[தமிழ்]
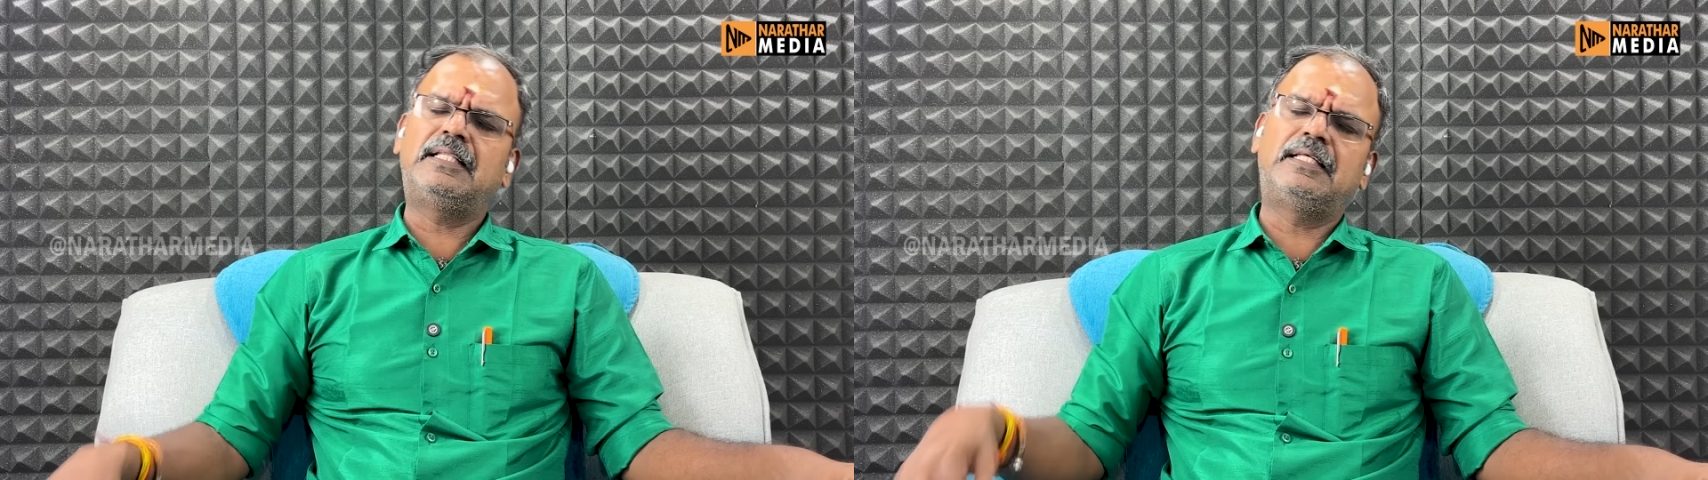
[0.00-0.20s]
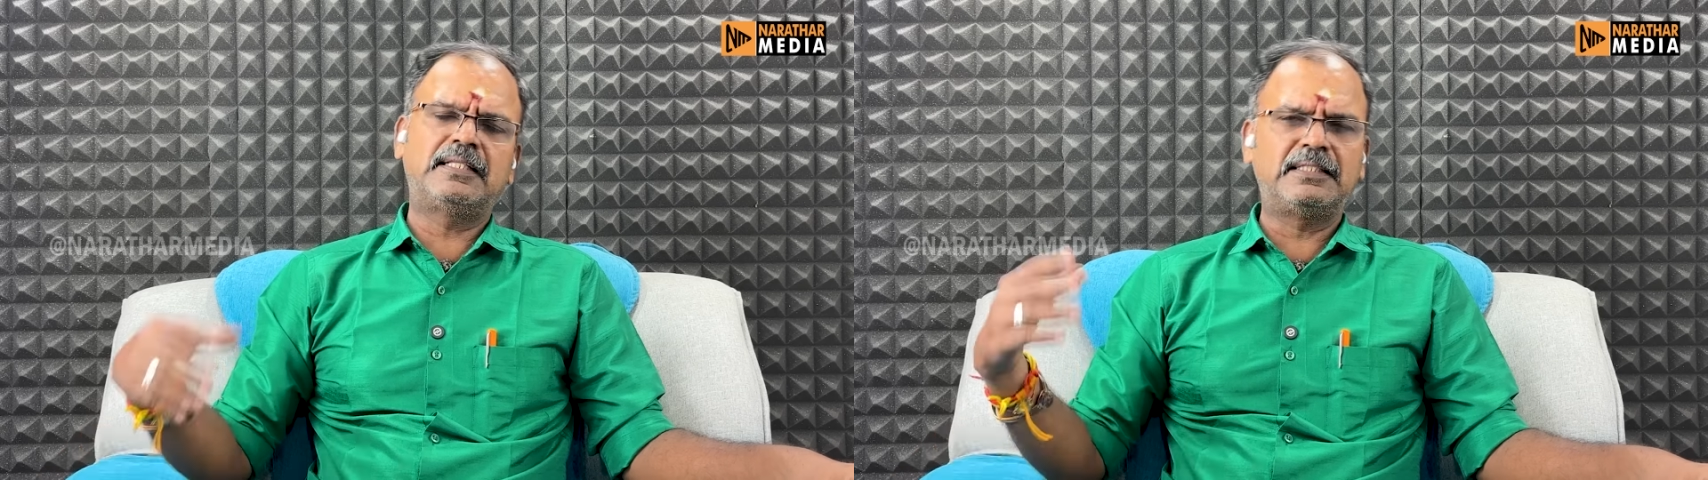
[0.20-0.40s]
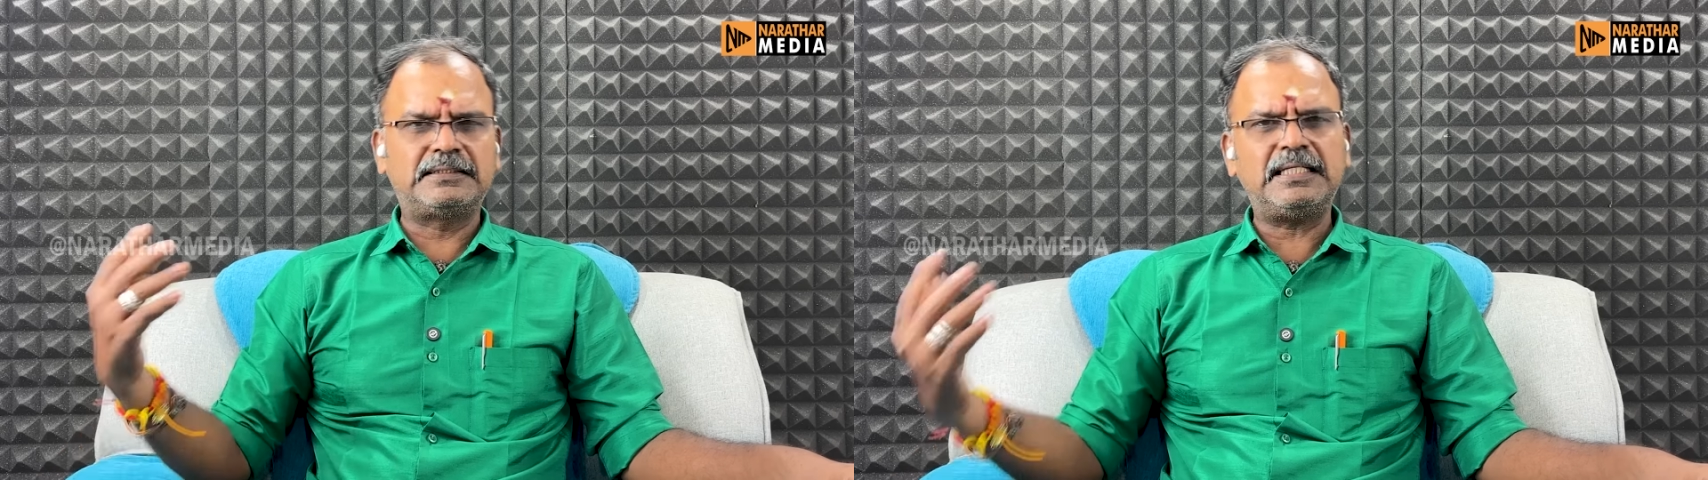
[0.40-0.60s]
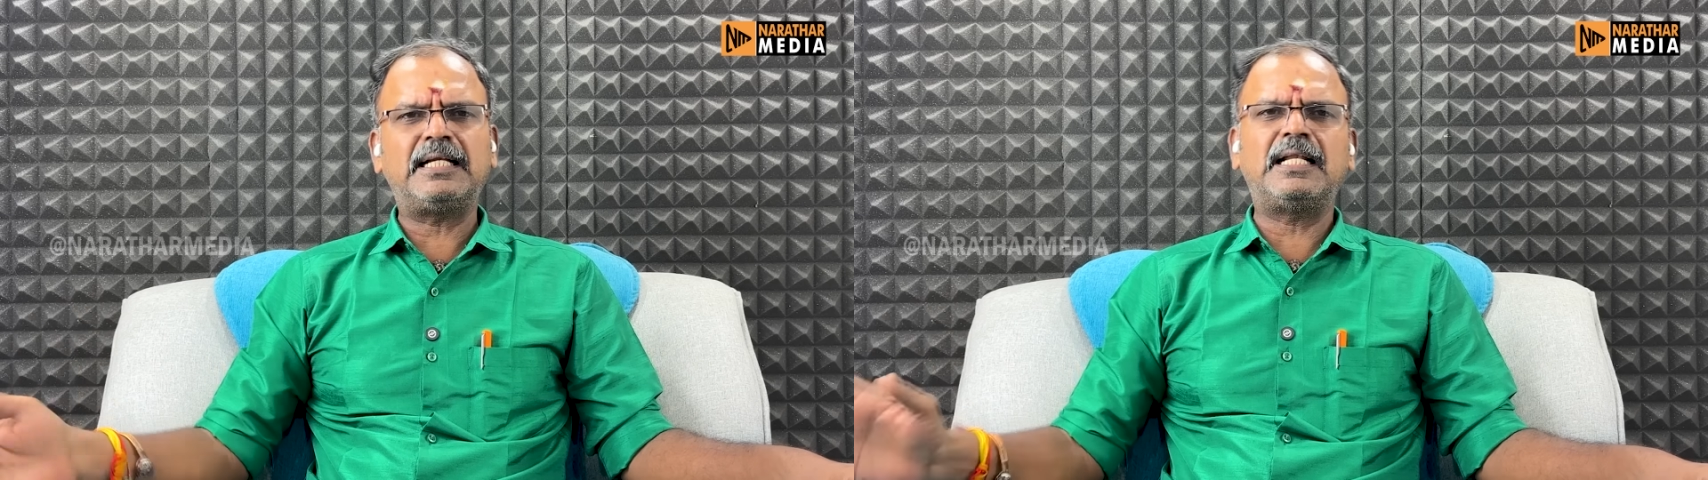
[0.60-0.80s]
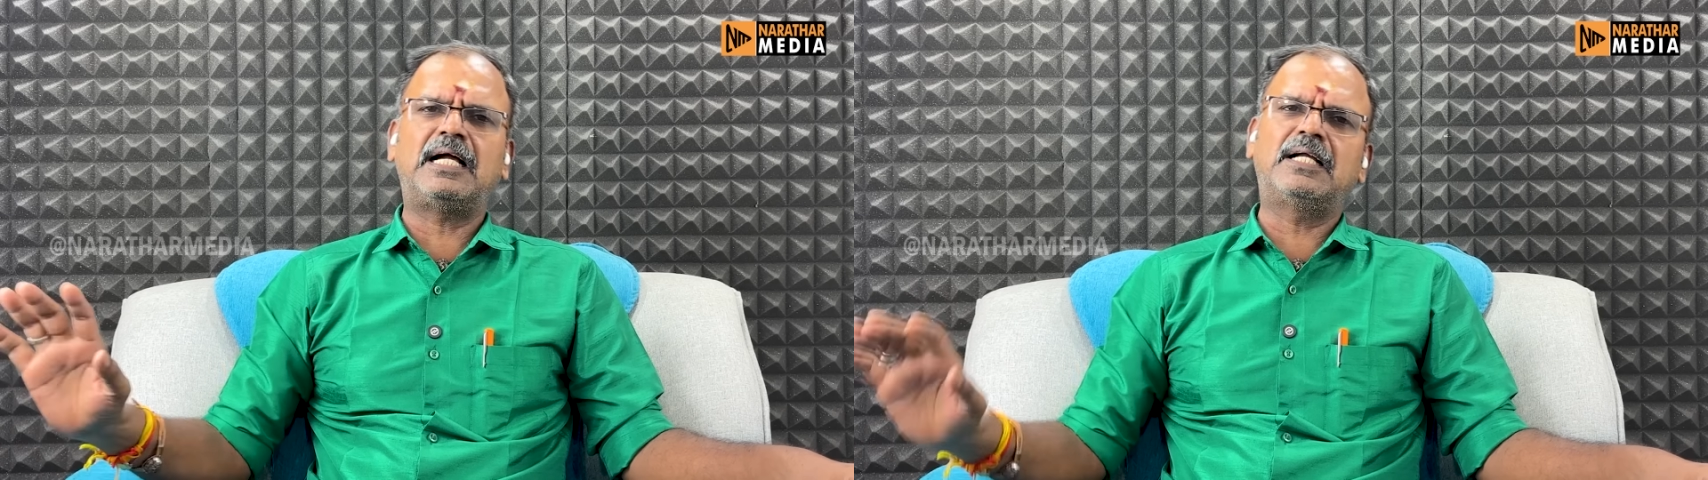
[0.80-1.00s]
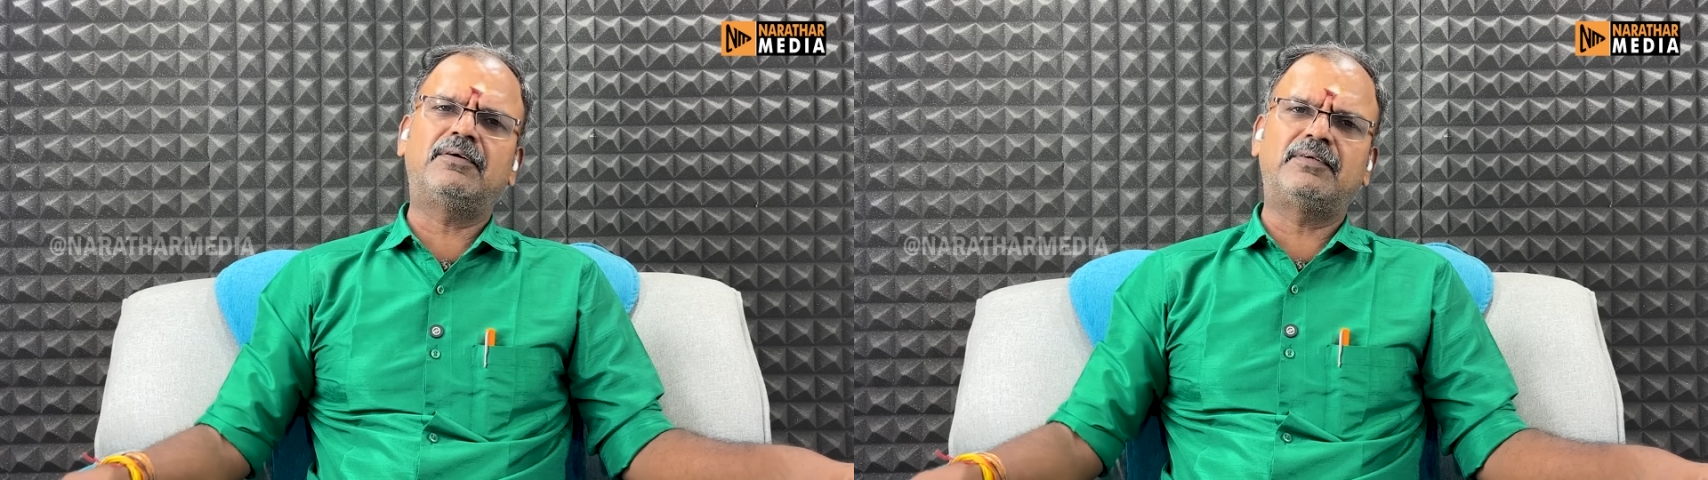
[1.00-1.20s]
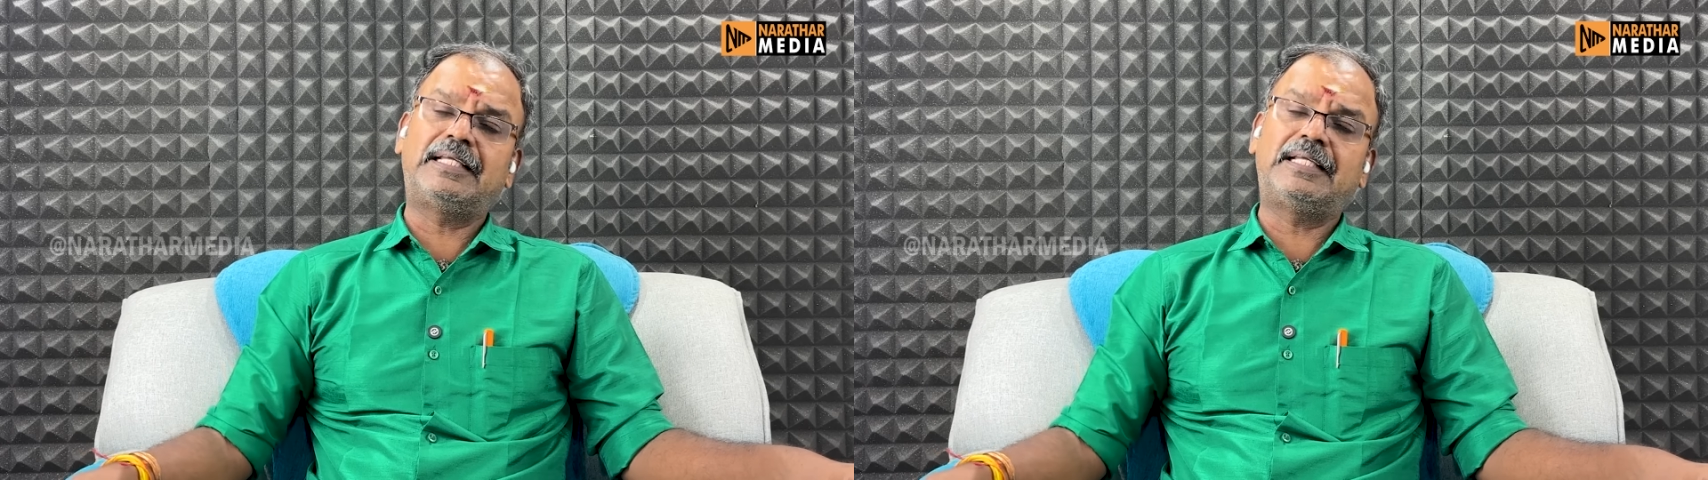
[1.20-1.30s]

இது இருந்துச்சு அதனால் அங்கே